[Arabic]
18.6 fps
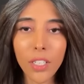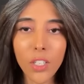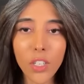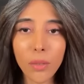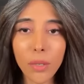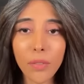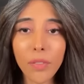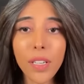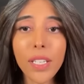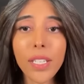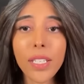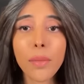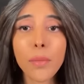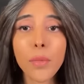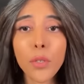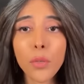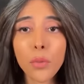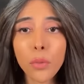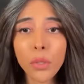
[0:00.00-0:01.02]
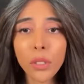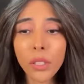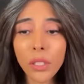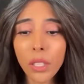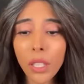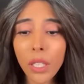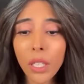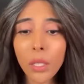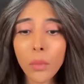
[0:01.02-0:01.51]
الجميلة
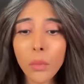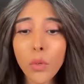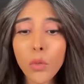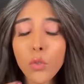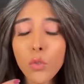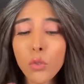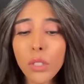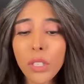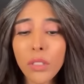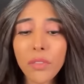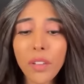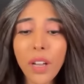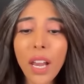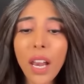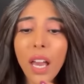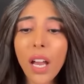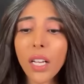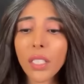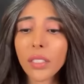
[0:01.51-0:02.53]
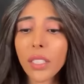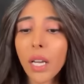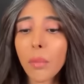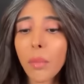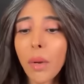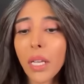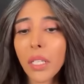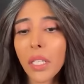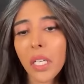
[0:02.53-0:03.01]
فيستمرون موجودين في علاقة
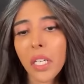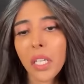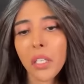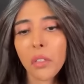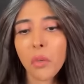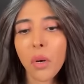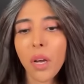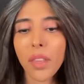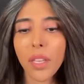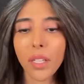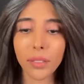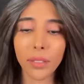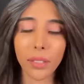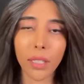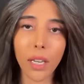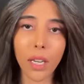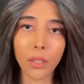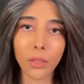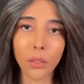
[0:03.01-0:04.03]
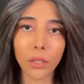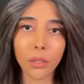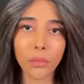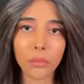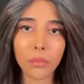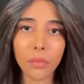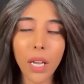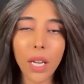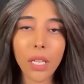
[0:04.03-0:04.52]
تعبانة لأنه هذا
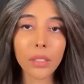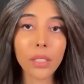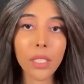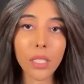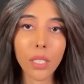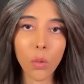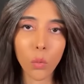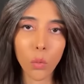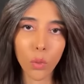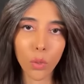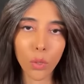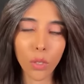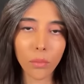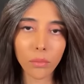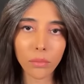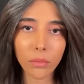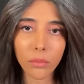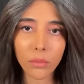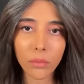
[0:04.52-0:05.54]
اعتقادهم هذا تصورهم